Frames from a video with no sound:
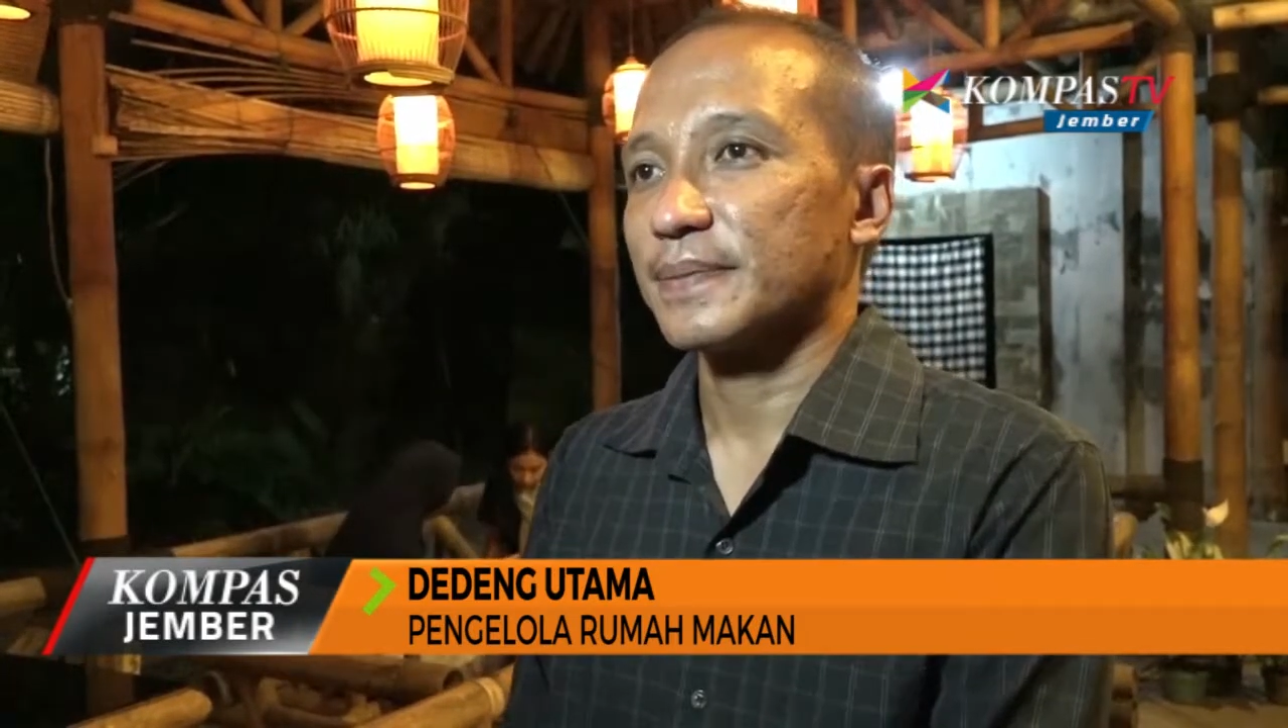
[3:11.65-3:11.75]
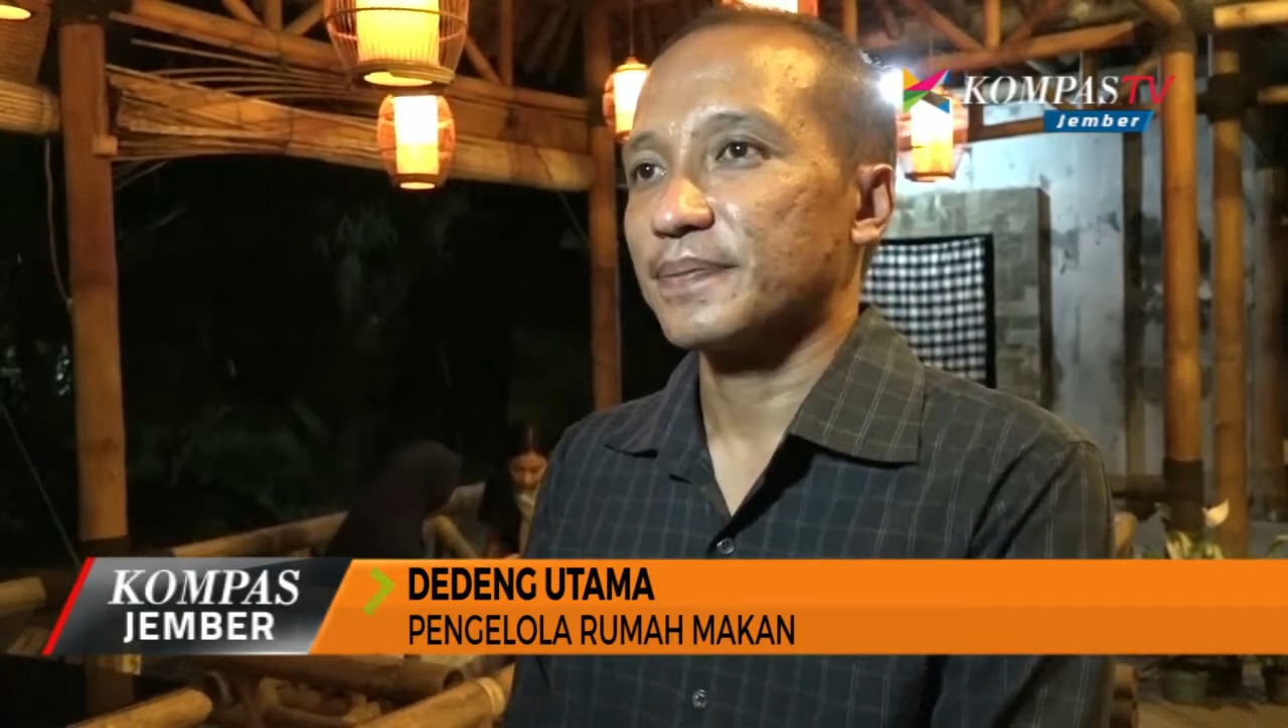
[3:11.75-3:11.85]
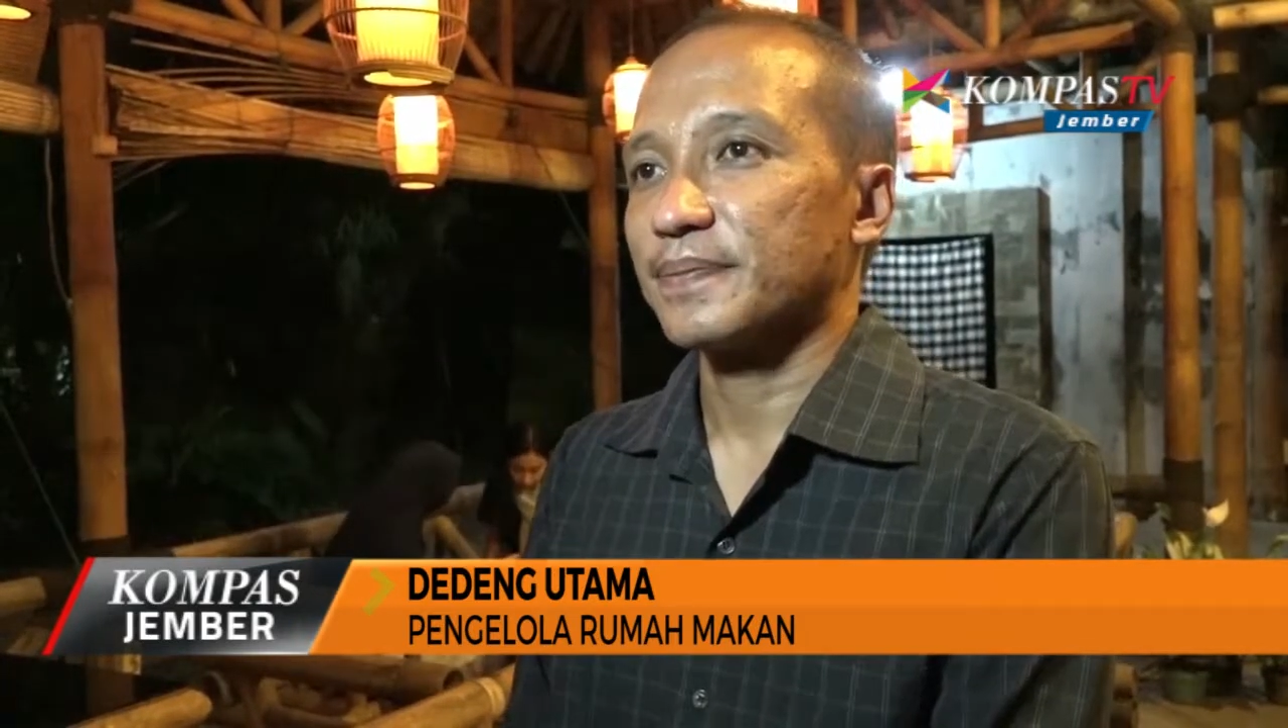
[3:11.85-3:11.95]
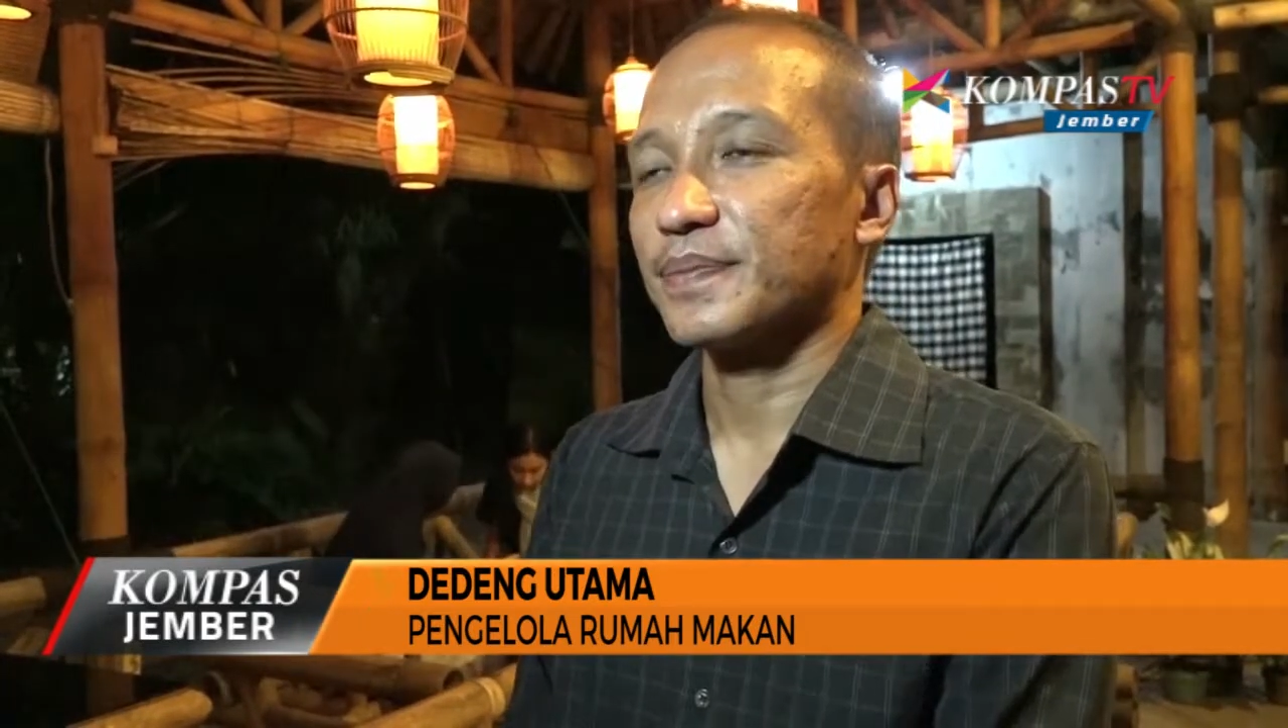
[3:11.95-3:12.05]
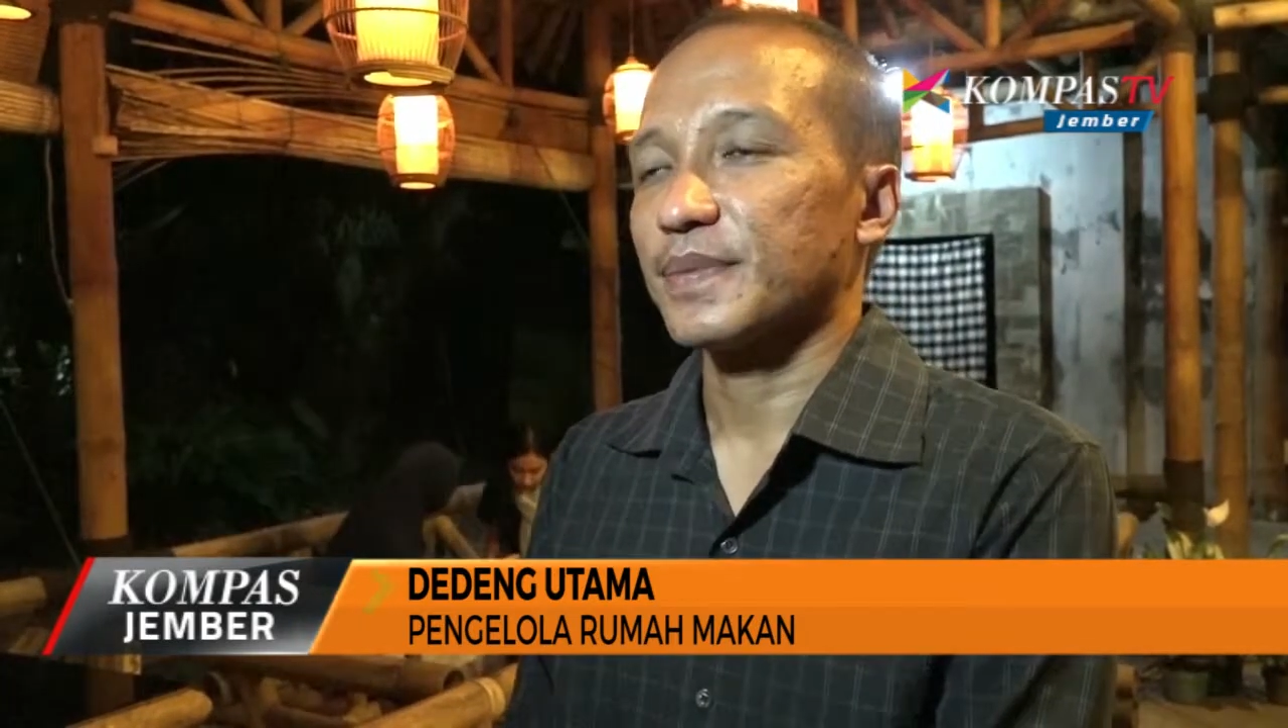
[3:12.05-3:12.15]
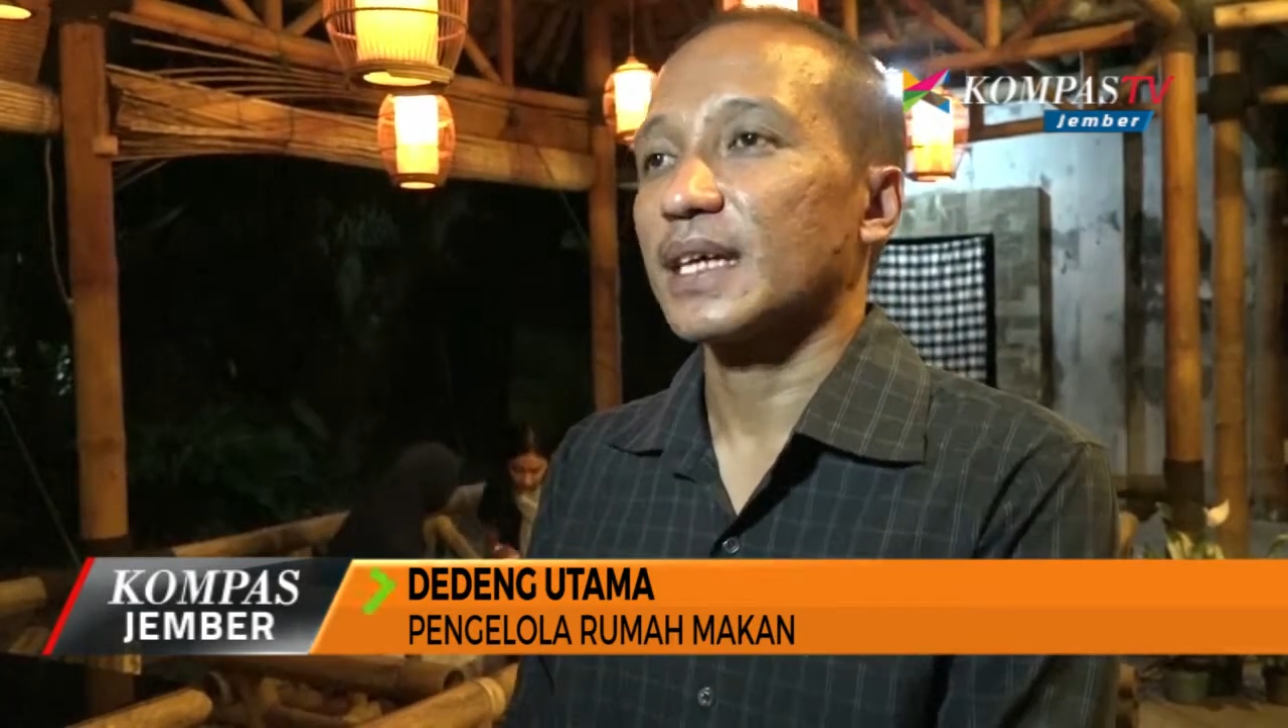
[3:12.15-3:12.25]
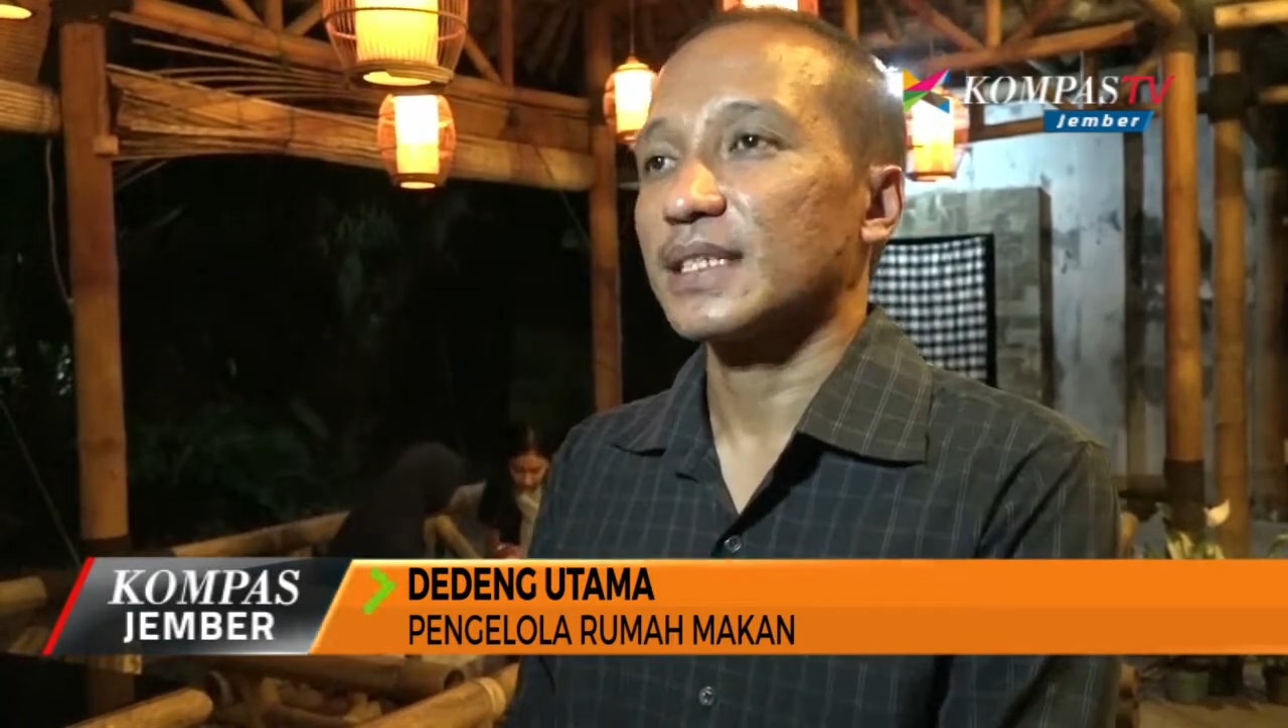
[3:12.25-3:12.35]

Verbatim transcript: ada di sana